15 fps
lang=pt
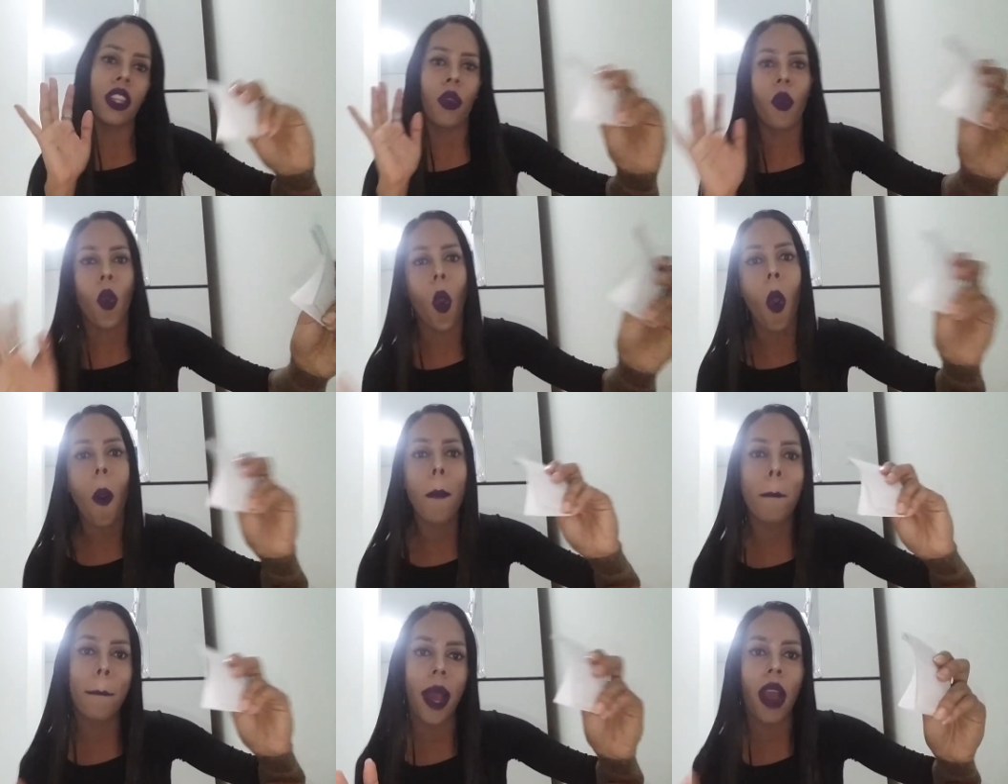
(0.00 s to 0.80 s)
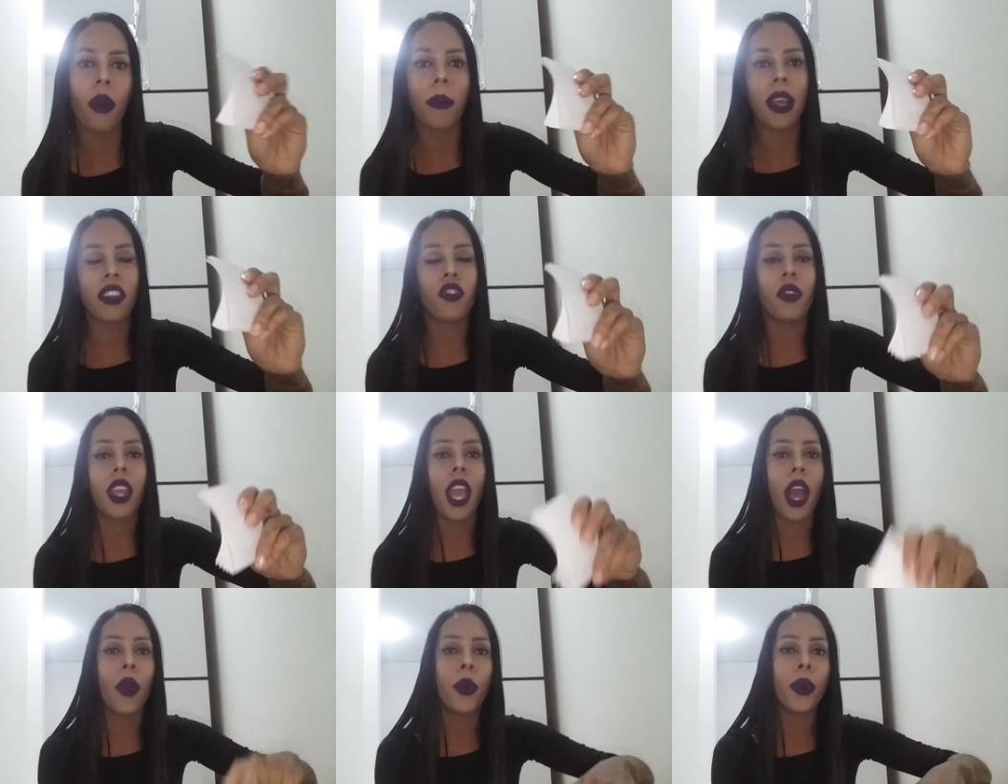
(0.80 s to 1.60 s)
ter o corpão mais do
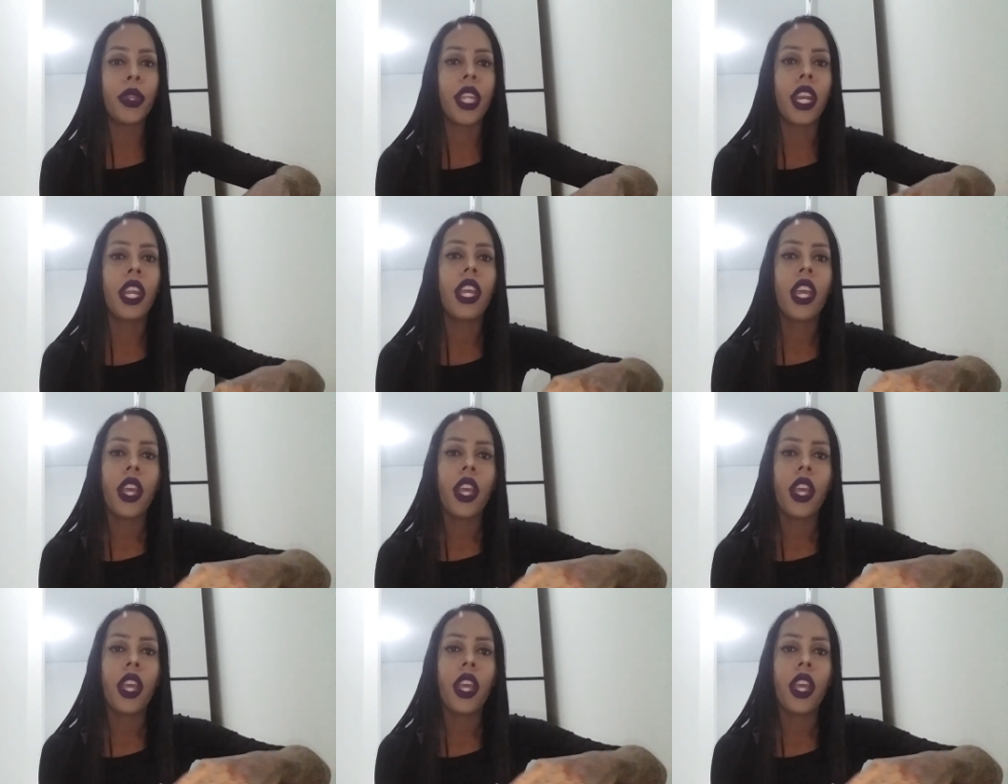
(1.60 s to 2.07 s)
que a outra.